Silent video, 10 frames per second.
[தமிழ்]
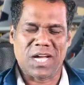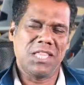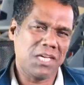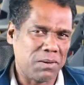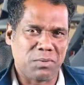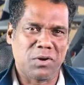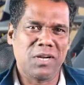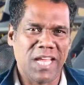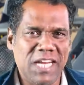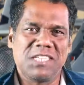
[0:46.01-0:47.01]
அதுக்கப்புறம்
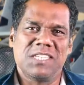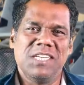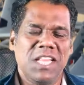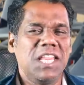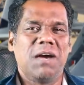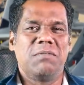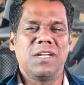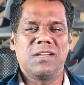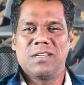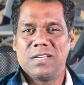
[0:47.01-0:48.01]
நேற்று
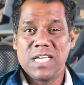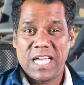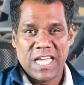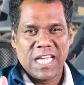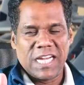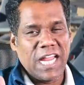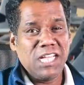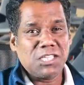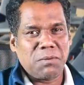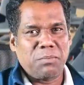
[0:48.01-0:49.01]
இந்தியாவின்
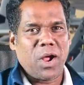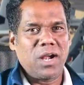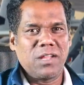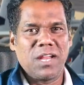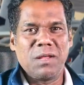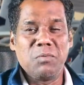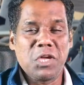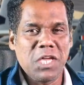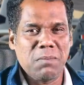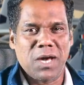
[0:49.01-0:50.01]
லேசர் பாட் என்ற
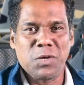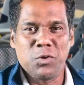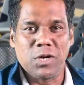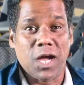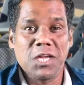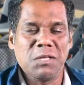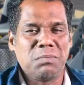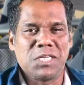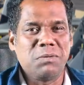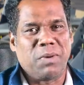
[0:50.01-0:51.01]
முக்கியமான ஒரு ஆயுதம்
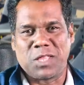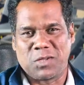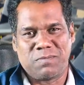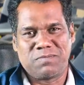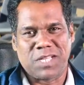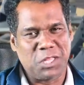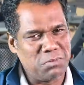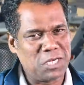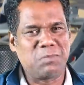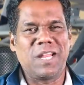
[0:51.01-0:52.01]
பற்றி பார்த்தோம் அது
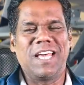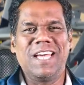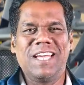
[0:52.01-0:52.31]
மட்டுமல்ல